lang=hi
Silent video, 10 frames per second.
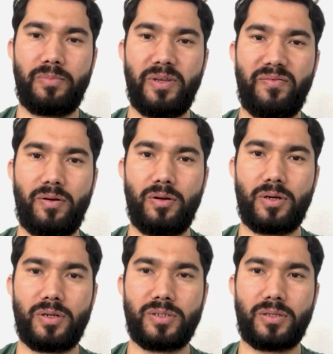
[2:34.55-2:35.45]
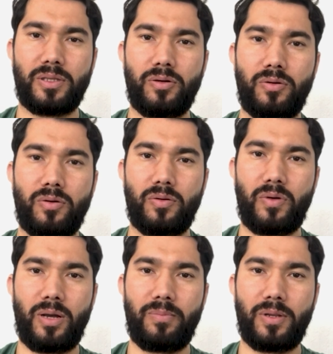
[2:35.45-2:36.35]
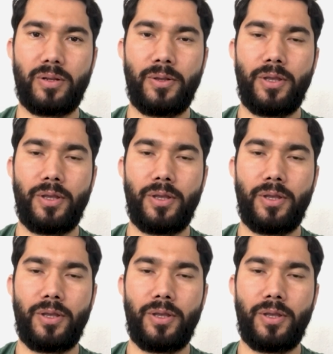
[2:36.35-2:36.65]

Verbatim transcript: भी फॉलो कर सकते हो और वहाँ पर